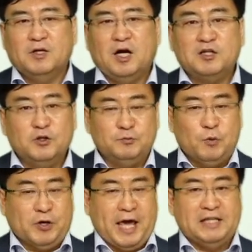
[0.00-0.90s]
아 그거는
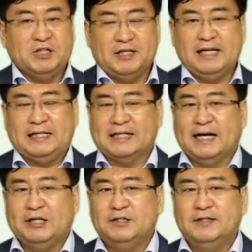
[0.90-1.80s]
뭐 개인적인 일
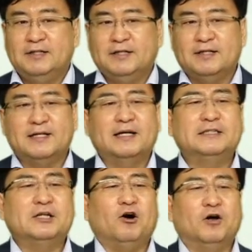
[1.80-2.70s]
아닌가요?
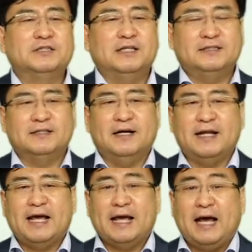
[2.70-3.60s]
그러니까는 어쨌든
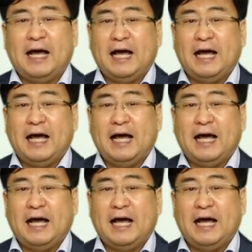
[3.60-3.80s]
간에